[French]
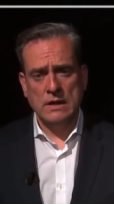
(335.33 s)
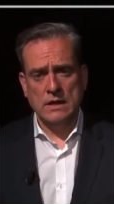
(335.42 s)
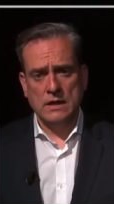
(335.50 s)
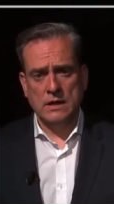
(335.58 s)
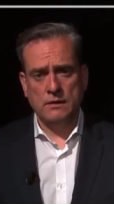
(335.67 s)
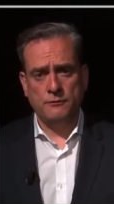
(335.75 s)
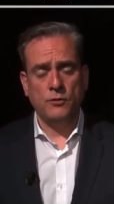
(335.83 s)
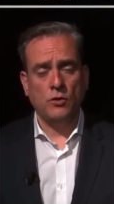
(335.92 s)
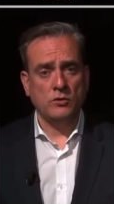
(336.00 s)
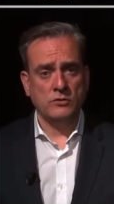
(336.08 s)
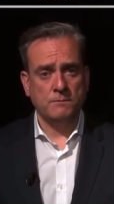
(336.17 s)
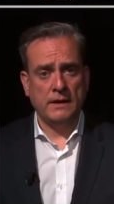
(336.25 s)
Euh,
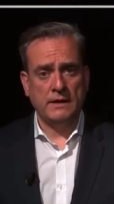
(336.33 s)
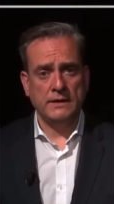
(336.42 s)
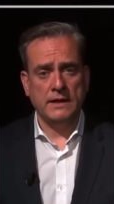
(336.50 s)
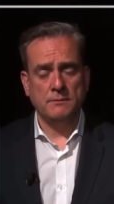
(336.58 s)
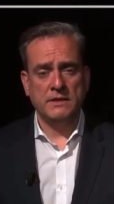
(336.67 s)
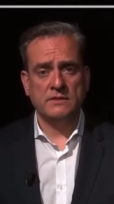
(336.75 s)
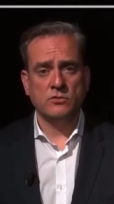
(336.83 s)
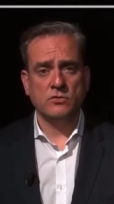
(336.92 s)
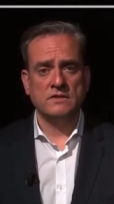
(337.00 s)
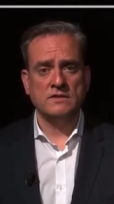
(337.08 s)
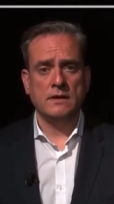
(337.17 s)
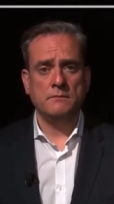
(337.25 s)
Florence Parly, la ministre
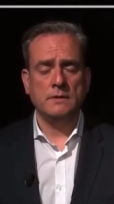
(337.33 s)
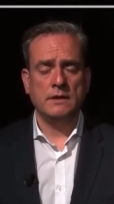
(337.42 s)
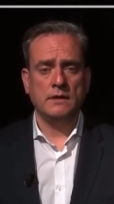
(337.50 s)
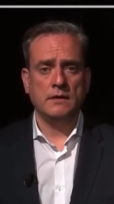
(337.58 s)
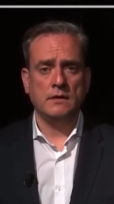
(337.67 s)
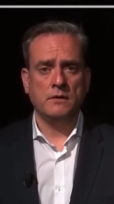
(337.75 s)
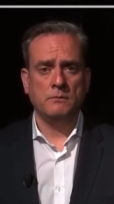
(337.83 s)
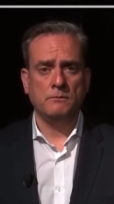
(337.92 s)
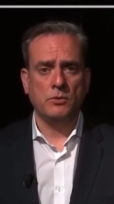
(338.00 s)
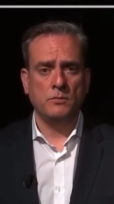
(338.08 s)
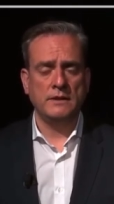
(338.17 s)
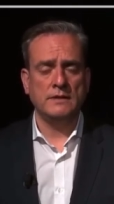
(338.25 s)
des Armées,
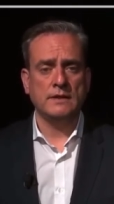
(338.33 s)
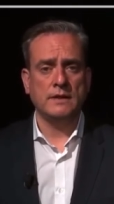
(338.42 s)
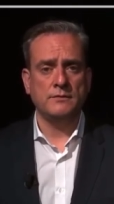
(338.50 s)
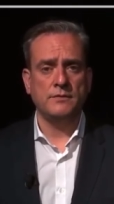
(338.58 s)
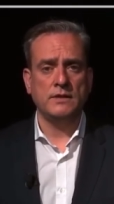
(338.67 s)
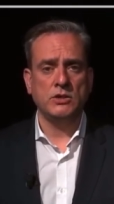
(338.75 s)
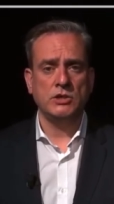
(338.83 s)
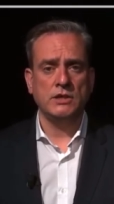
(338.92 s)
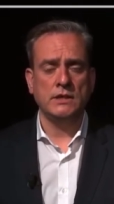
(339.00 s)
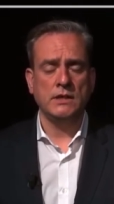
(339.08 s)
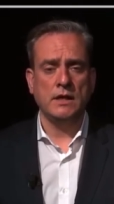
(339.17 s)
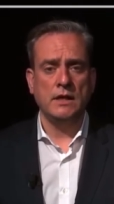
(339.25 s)
promet d'y
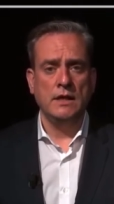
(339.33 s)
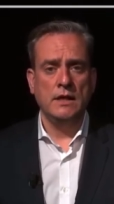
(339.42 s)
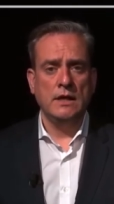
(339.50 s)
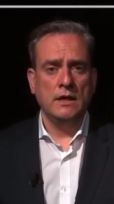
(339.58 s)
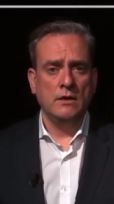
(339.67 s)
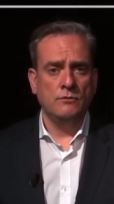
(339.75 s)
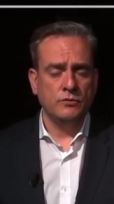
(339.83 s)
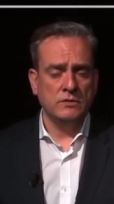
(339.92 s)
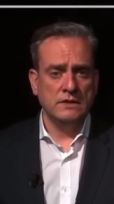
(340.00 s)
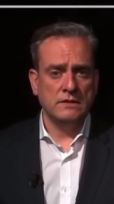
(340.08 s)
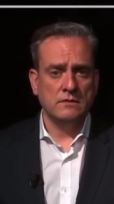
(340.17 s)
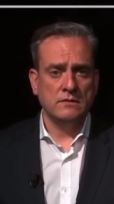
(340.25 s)
réfléchir. Vous
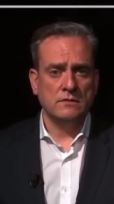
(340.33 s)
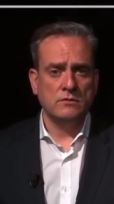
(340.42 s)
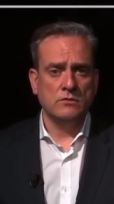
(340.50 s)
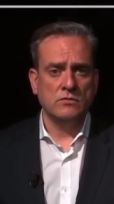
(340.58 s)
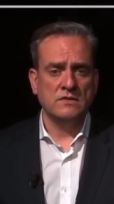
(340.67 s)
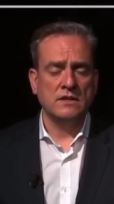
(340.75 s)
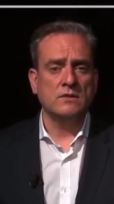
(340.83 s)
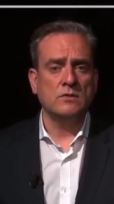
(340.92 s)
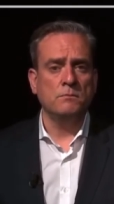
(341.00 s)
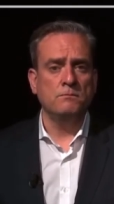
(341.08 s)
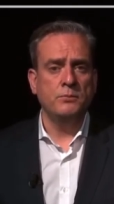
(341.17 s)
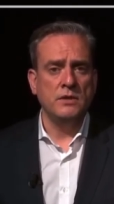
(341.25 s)
dites que cette
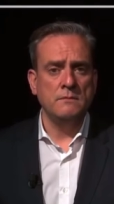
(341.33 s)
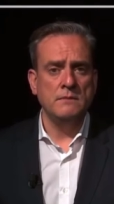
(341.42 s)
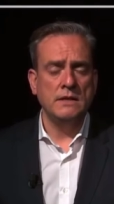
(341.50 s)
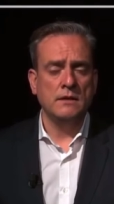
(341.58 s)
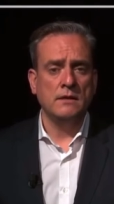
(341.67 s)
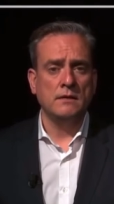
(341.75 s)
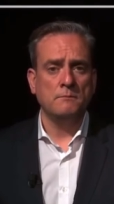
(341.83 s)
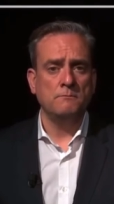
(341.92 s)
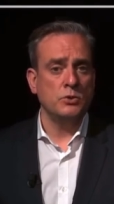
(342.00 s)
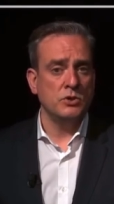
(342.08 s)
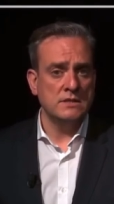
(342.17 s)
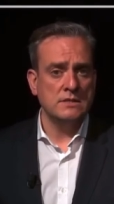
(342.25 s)
polémique
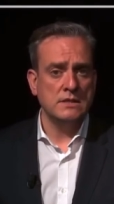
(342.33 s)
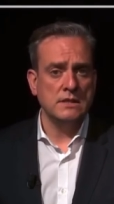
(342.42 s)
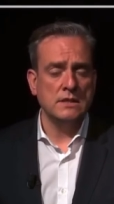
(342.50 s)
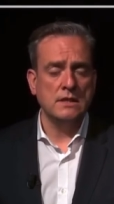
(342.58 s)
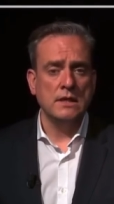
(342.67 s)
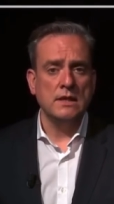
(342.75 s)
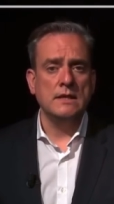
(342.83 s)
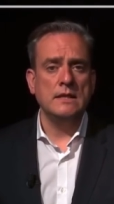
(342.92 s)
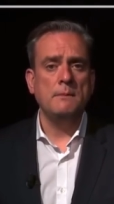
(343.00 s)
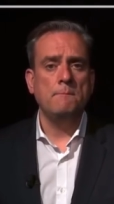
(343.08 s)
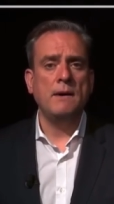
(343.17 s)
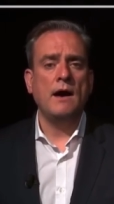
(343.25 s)
politique
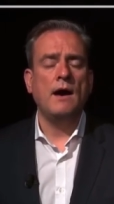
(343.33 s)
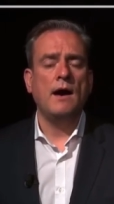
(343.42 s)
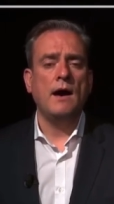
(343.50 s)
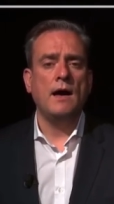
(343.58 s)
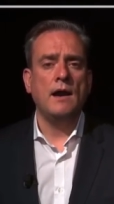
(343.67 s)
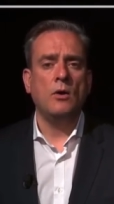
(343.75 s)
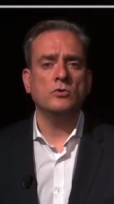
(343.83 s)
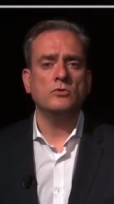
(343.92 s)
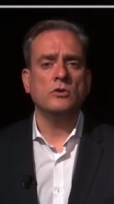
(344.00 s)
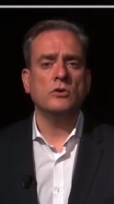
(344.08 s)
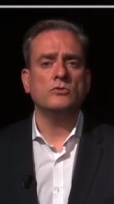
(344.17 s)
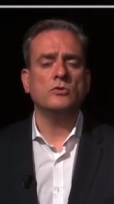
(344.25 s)
n'est pas à la
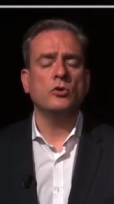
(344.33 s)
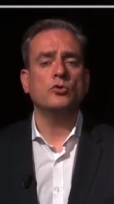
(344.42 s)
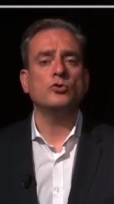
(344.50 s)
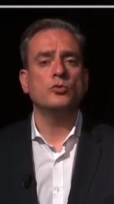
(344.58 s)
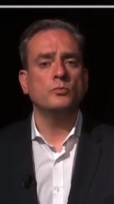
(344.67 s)
hauteur de l'enjeu.